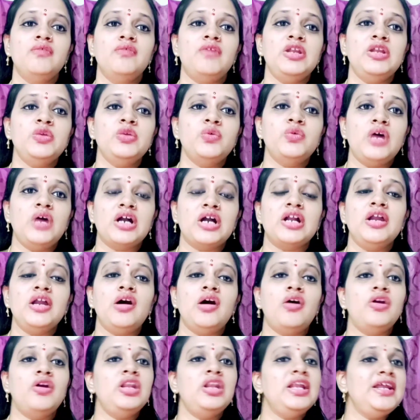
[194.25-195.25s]
వాళ్ళు అక్కడ
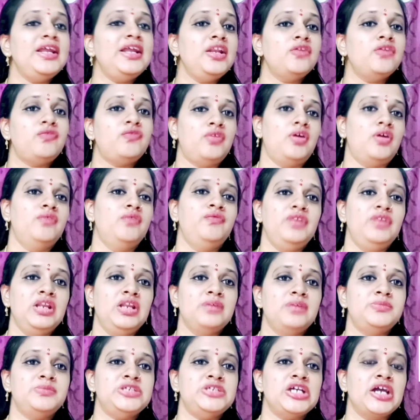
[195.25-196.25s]
ఆన్లైన్లో ఫామ్
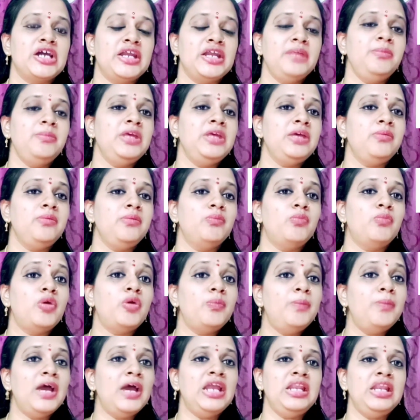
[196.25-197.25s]
ఫిలప్ చేయగానే మీ
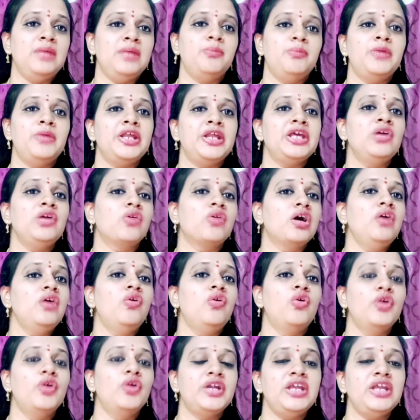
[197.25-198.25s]
మొబైల్ నెంబర్కి ఒక
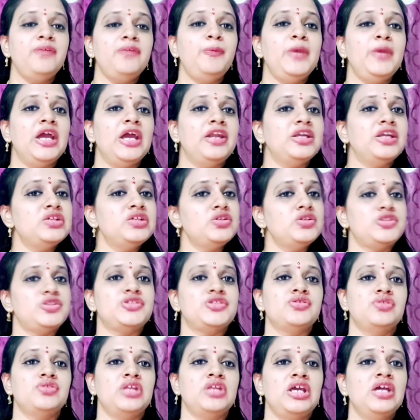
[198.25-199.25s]
ఓటీపీ అన్నది
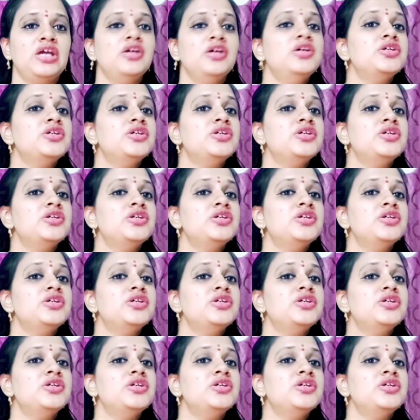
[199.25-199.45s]
వస్తుంది